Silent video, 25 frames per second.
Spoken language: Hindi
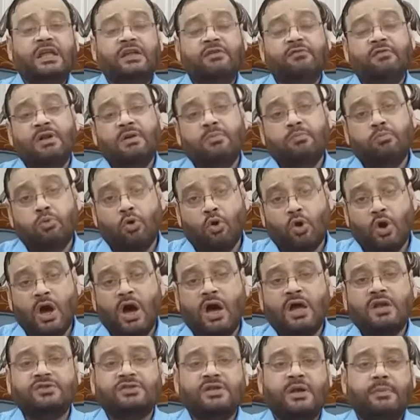इवन
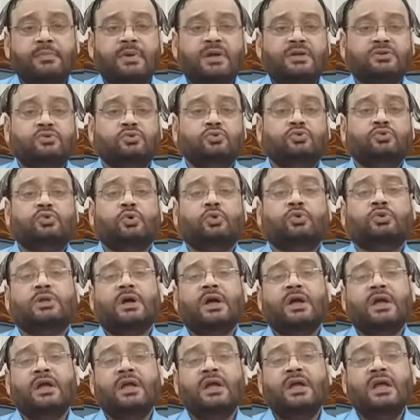बुखार सा महसूस होता
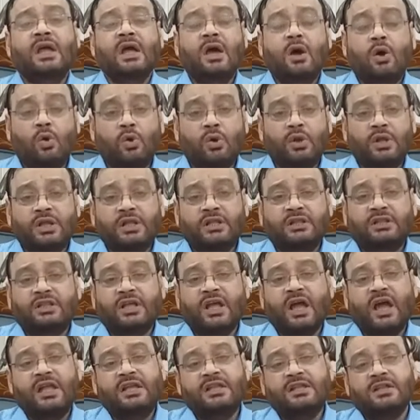है और
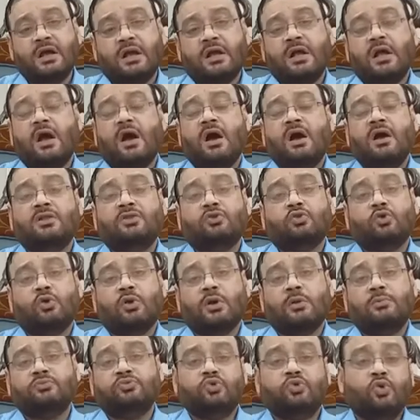इंतहाई नकाहत और
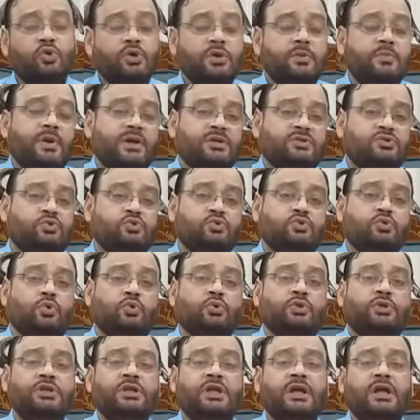कमज़ोरी महसूस
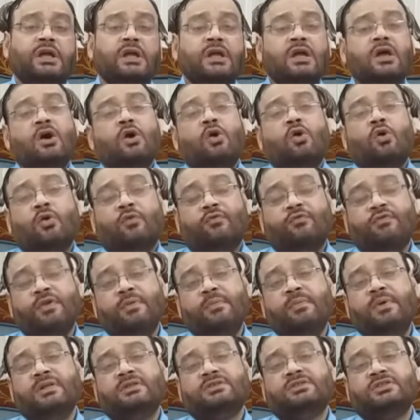होती है और
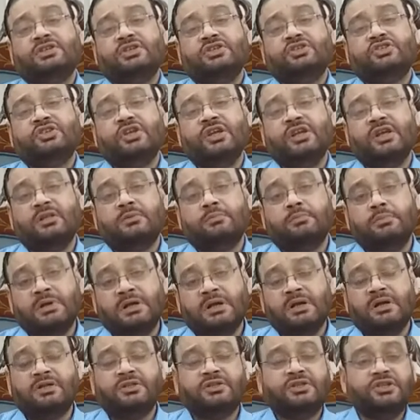फीमेल्स की सेहत
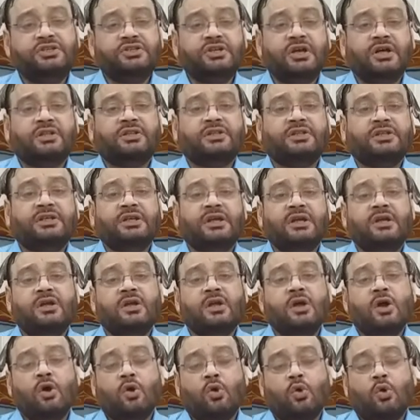बिगड़ती जाती है
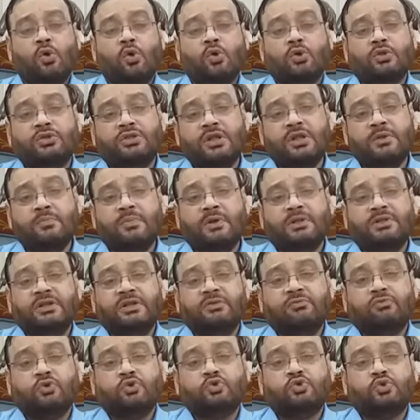और दिन ब
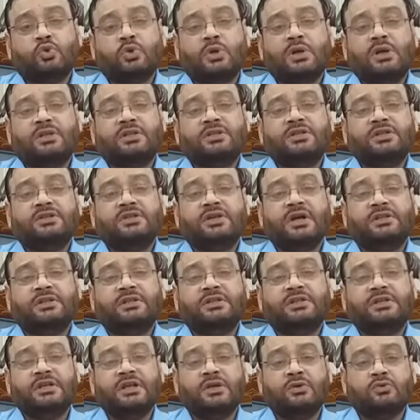दिन वो सुकड़ती
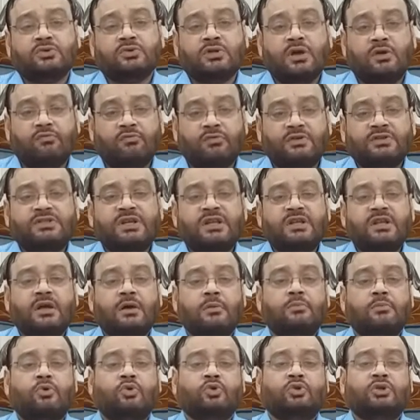जाती है उसका वज़न
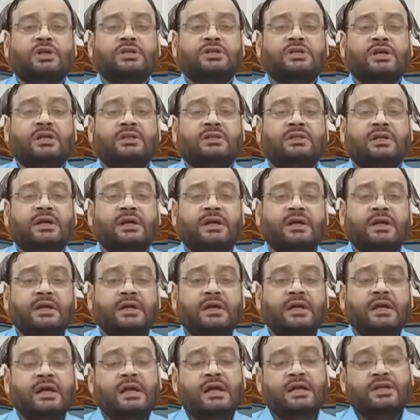कम होता जाता है
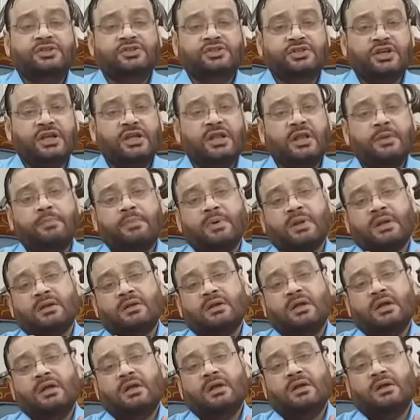चेहरे पर
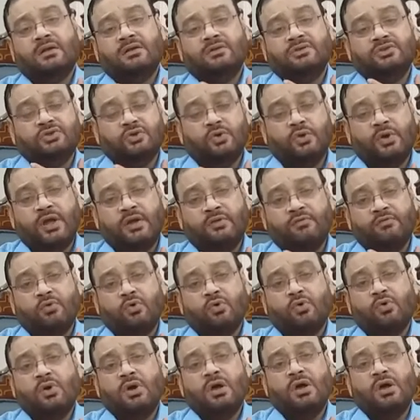जो है वो